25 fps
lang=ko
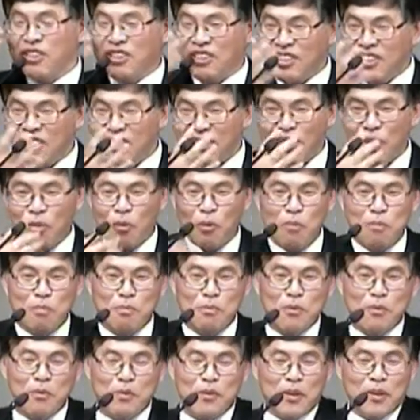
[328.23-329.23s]
진짜
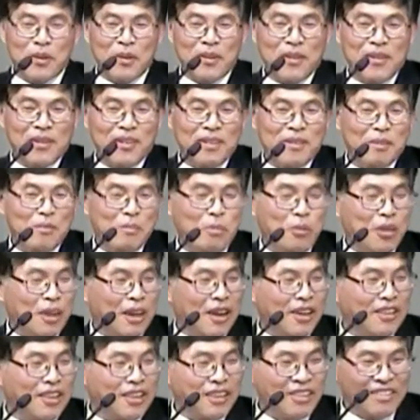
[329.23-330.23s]
공부
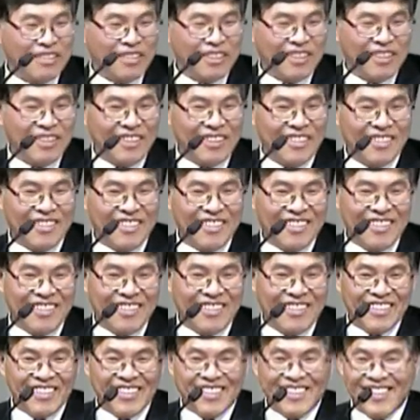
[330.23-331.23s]
못하게
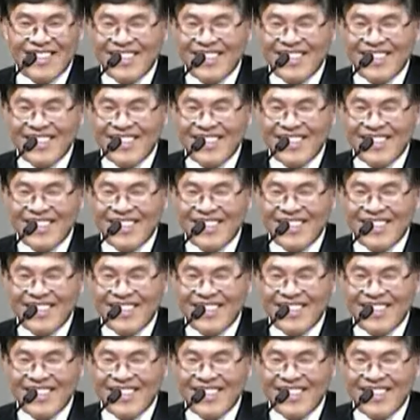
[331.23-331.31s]
생겼잖아요.